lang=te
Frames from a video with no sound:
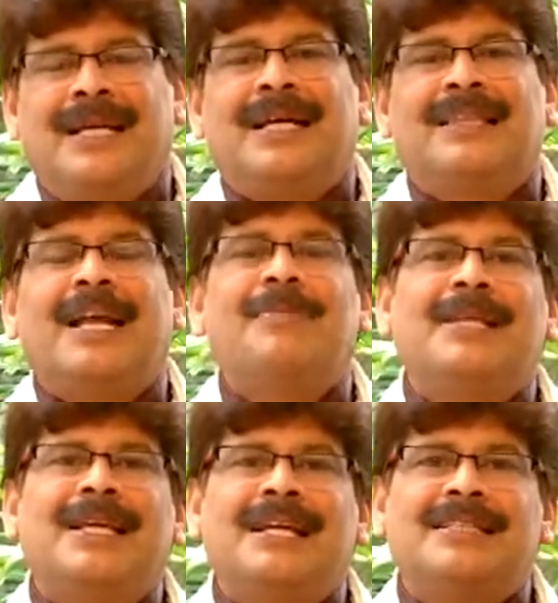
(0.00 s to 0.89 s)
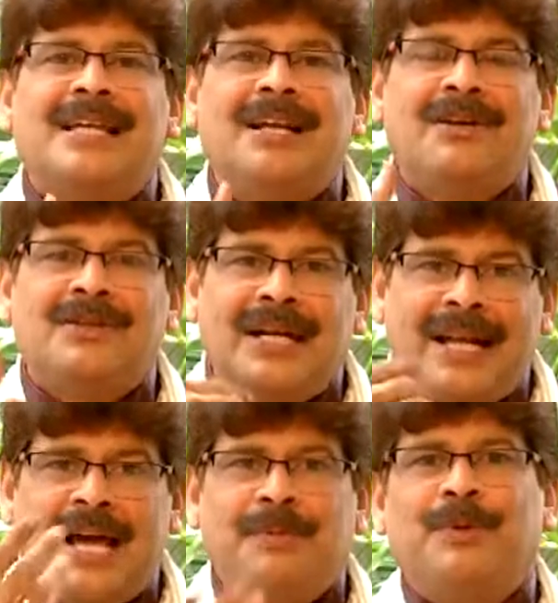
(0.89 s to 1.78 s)
ఇంకా తల మీద కేశాలలో
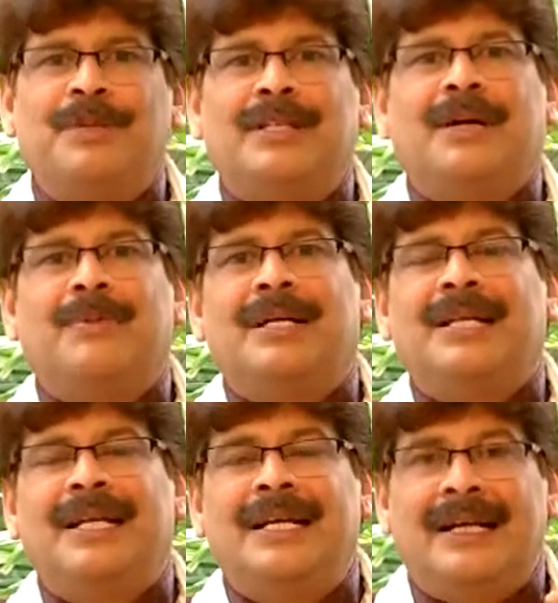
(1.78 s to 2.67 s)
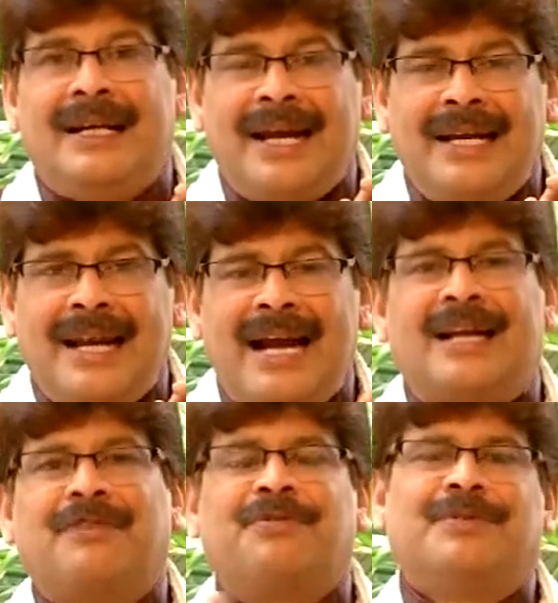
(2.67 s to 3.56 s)
తడి ఆరిపోతుంది కాబట్టి డ్రై
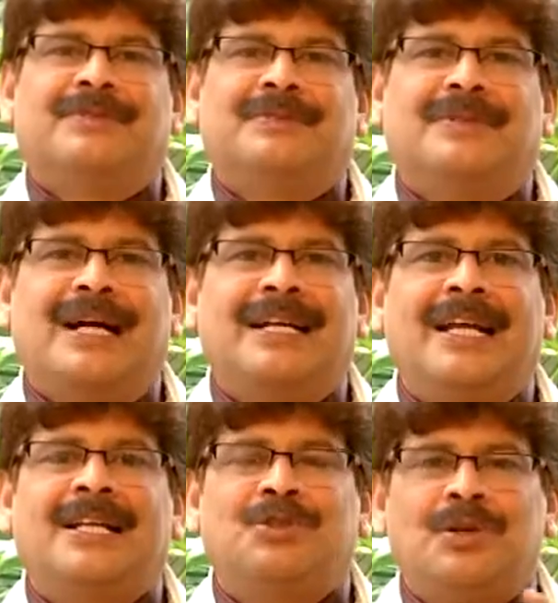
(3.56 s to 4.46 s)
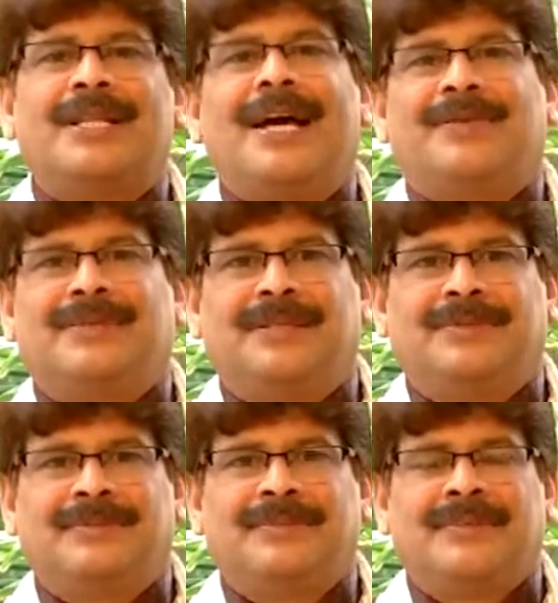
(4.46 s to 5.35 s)
డాండ్రఫ్ అంటే చుండు తయారవుతుంది
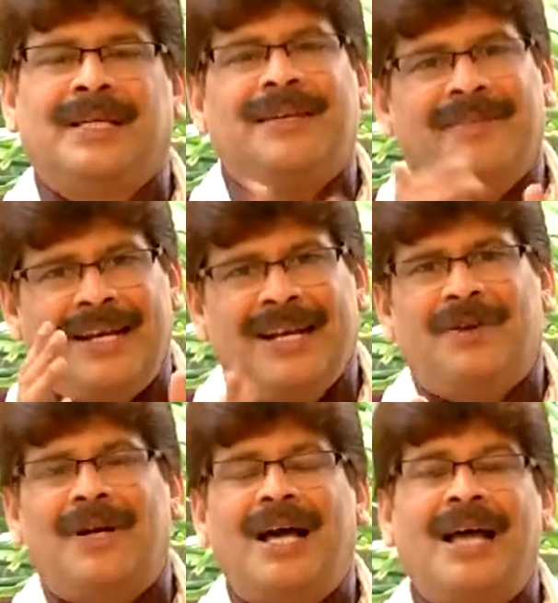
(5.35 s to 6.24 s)
ఇవన్నీ కూడా